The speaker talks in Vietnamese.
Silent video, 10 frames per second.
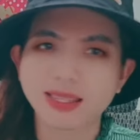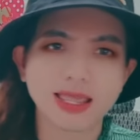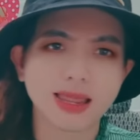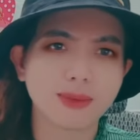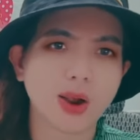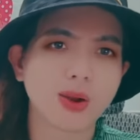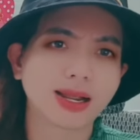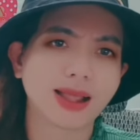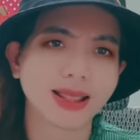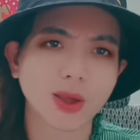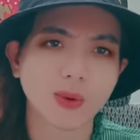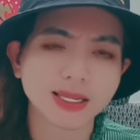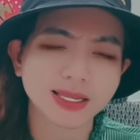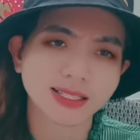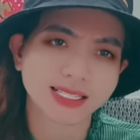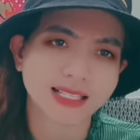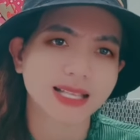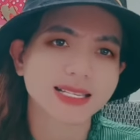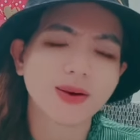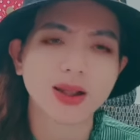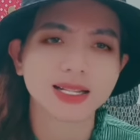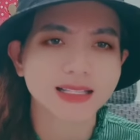gì mà gọi là nghệ thuật hết trơn thì tại sao gọi là